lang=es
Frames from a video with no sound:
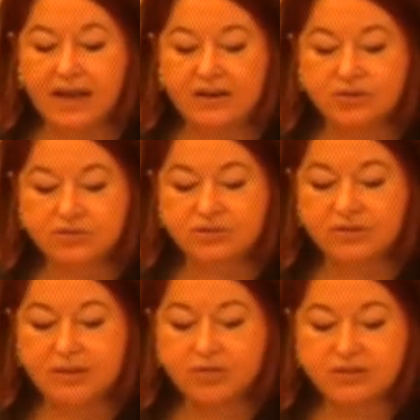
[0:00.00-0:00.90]
el uso
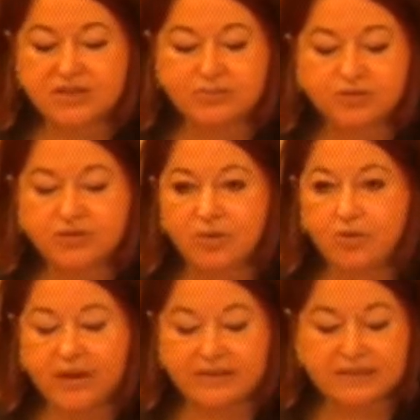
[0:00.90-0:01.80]
de modismos
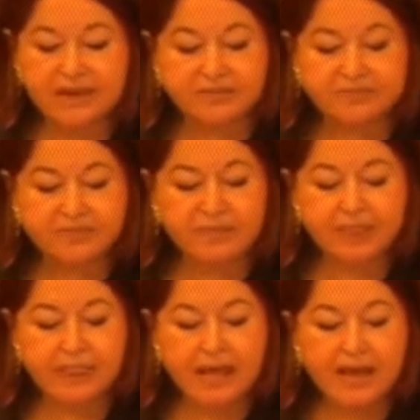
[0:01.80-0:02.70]
como este.
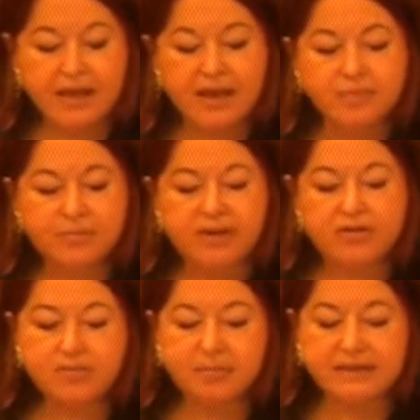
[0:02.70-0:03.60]

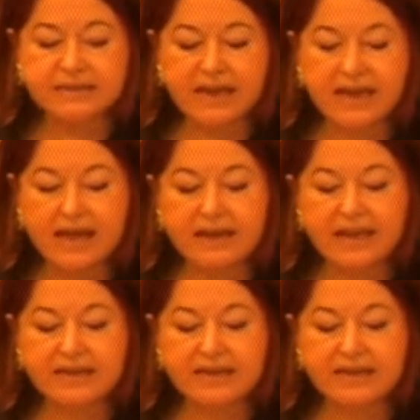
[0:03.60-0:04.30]
Pero más allá de